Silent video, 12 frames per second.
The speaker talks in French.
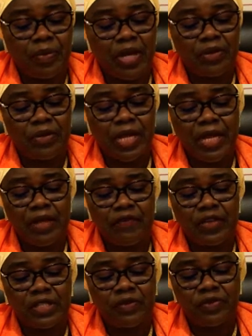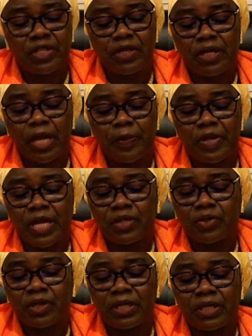par une effectivité de
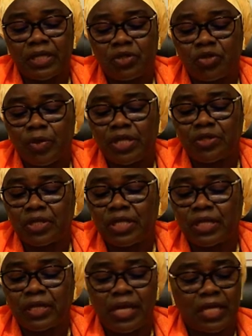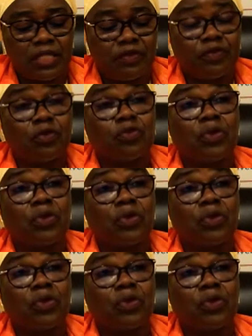l'application des instruments juridiques relatifs aux